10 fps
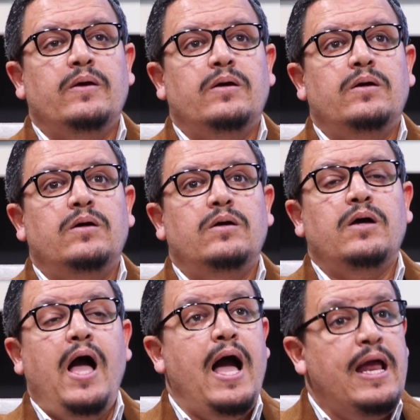آه،
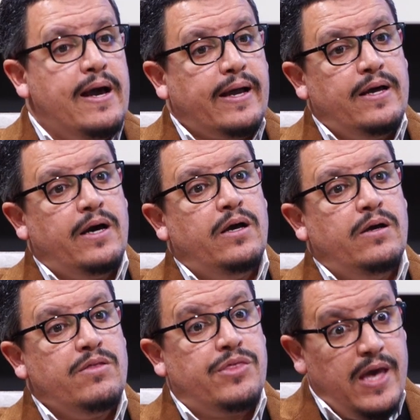حلقة
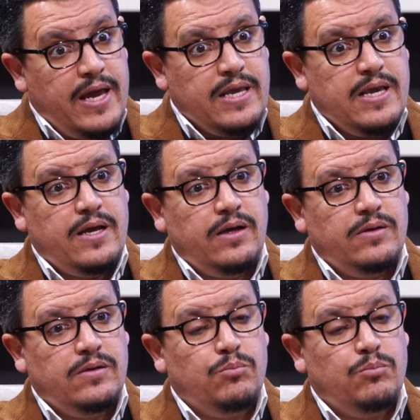ثانية